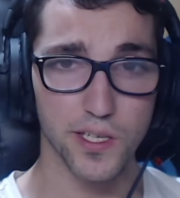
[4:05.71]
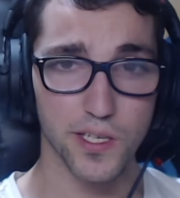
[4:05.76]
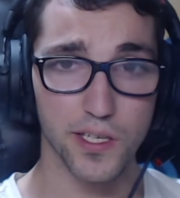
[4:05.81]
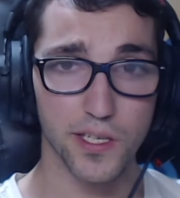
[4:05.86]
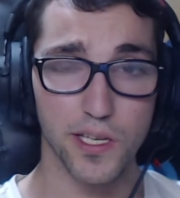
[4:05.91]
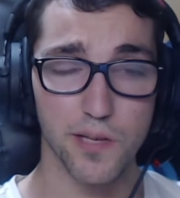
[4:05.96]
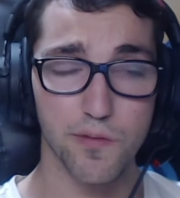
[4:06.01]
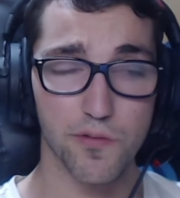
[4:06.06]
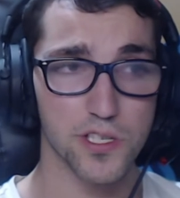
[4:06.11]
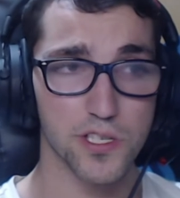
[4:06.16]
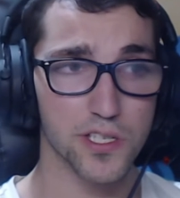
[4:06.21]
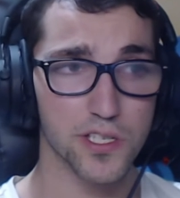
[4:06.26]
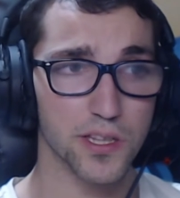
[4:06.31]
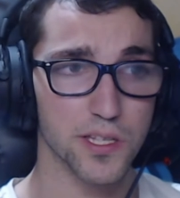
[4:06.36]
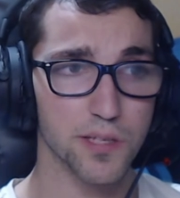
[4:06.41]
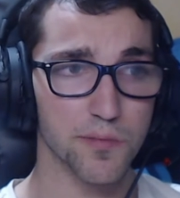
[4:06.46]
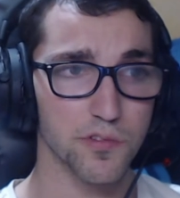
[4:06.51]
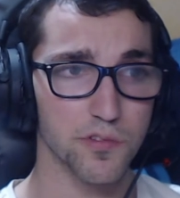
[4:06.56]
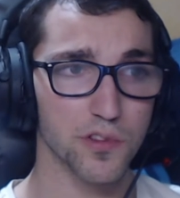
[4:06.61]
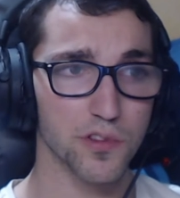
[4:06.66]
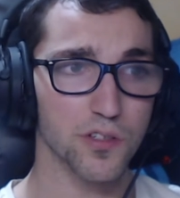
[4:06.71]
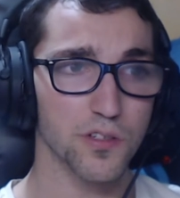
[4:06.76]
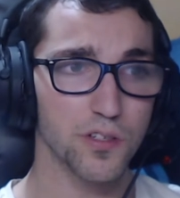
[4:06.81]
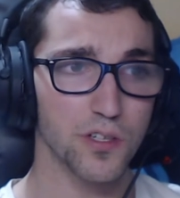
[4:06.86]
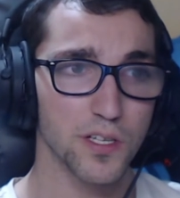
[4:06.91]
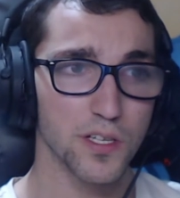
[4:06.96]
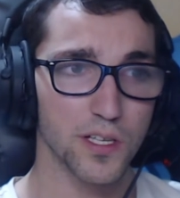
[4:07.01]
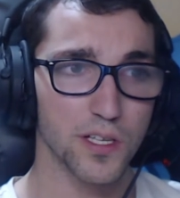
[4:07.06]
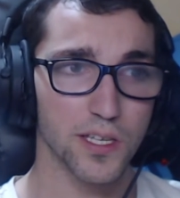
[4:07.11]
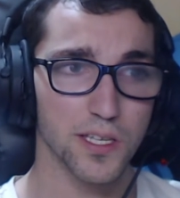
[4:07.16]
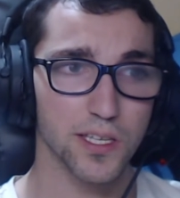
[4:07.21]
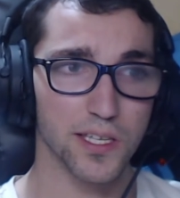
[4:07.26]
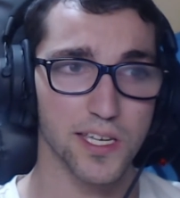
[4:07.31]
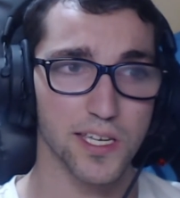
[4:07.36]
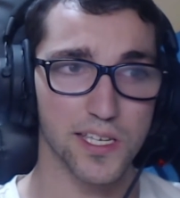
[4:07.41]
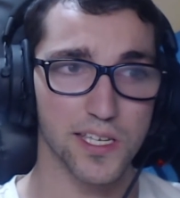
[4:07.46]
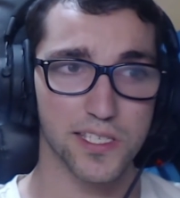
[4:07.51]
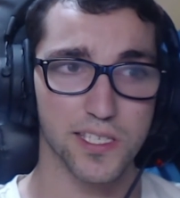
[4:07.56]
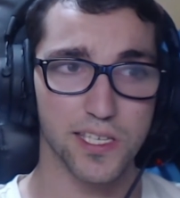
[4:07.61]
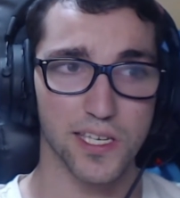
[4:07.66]
llegamos al siguiente punto, que
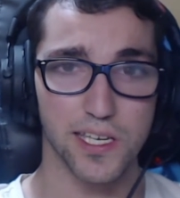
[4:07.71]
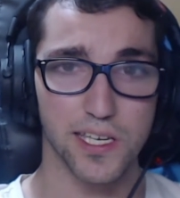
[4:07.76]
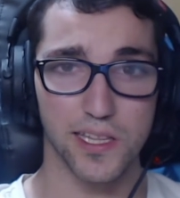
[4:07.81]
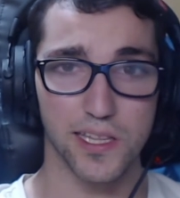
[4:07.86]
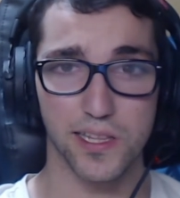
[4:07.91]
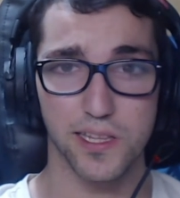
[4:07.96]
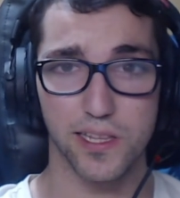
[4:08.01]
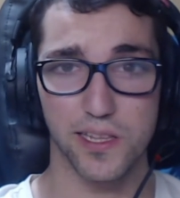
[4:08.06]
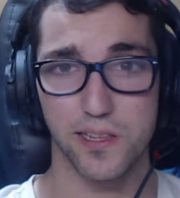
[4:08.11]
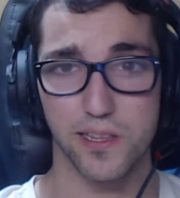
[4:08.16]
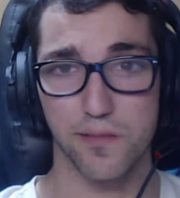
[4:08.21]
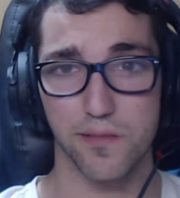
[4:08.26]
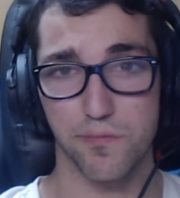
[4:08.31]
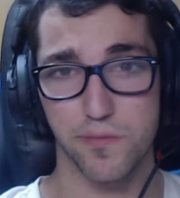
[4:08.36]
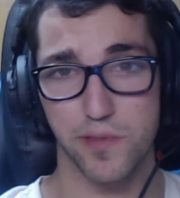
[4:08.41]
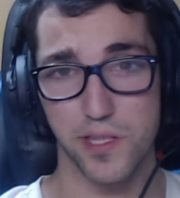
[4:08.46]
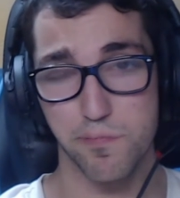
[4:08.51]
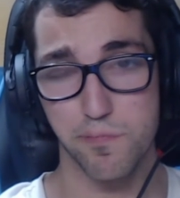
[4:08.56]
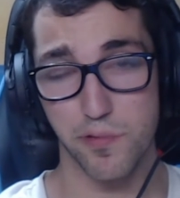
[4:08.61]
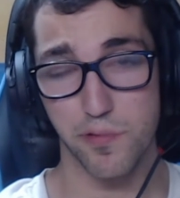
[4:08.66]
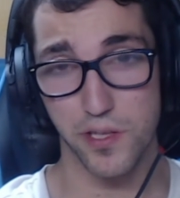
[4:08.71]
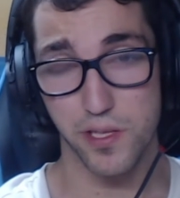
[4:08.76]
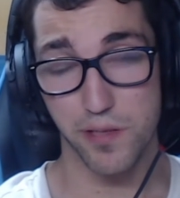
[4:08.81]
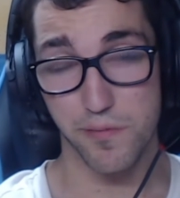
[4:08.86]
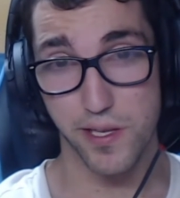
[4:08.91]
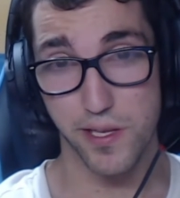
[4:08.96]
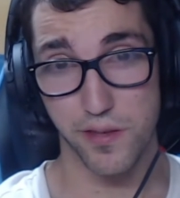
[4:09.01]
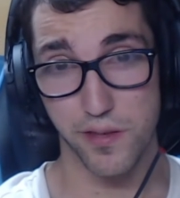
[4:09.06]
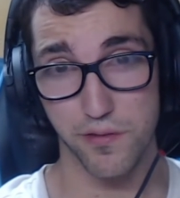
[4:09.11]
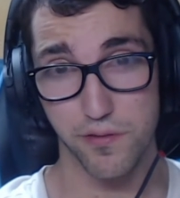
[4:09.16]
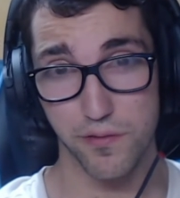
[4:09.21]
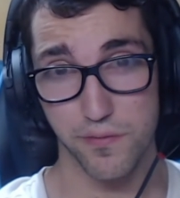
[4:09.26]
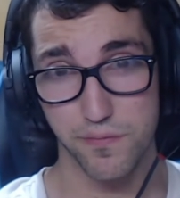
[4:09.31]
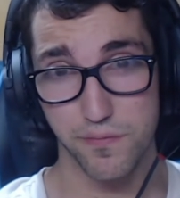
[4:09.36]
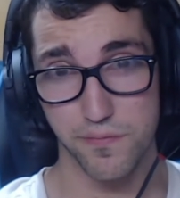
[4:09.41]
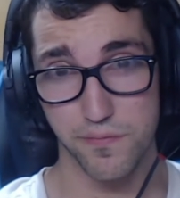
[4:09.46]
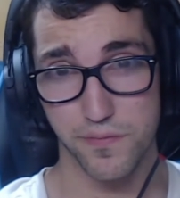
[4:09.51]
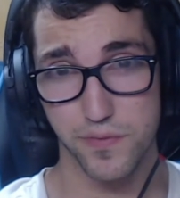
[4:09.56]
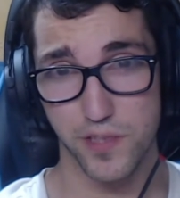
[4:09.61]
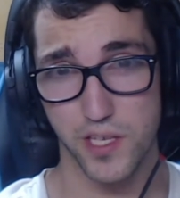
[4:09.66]
es el tipo de mazo
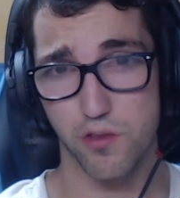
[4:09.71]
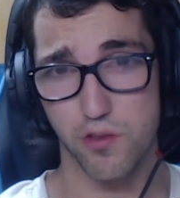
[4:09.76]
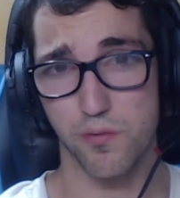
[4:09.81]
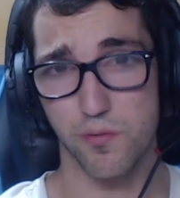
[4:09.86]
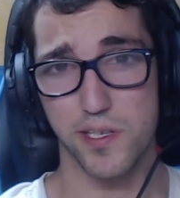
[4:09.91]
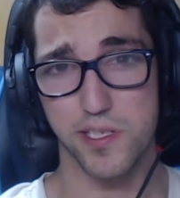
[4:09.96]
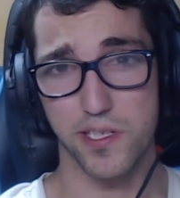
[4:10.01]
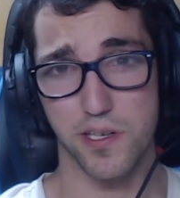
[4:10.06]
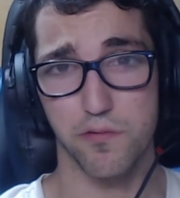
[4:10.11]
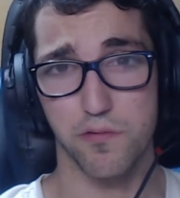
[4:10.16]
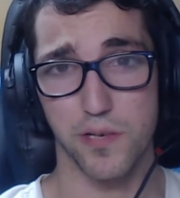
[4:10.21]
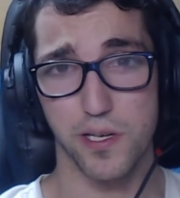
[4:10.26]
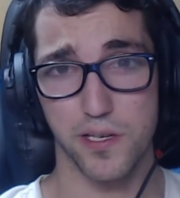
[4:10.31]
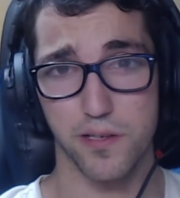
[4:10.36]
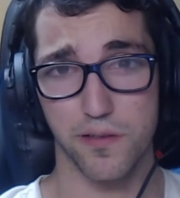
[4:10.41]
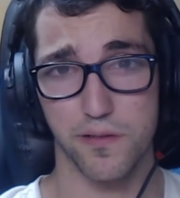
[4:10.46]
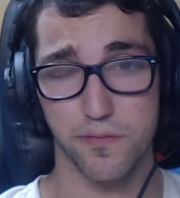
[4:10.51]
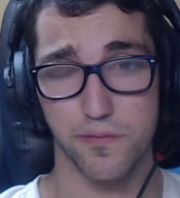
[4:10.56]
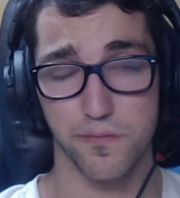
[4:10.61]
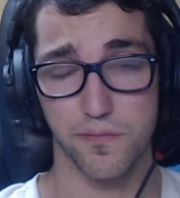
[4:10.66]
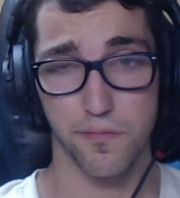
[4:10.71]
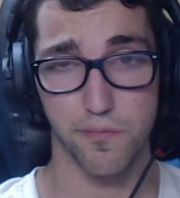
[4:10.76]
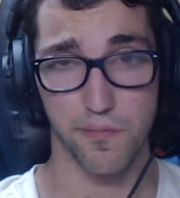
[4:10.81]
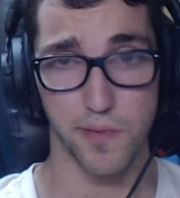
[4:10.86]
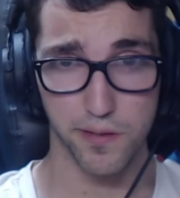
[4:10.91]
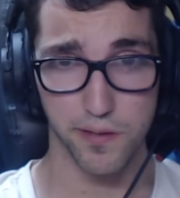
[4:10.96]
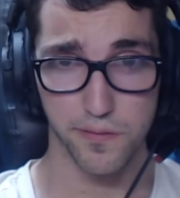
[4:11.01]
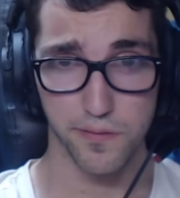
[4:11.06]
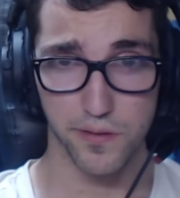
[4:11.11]
que tú vas a jugar, ¿vale?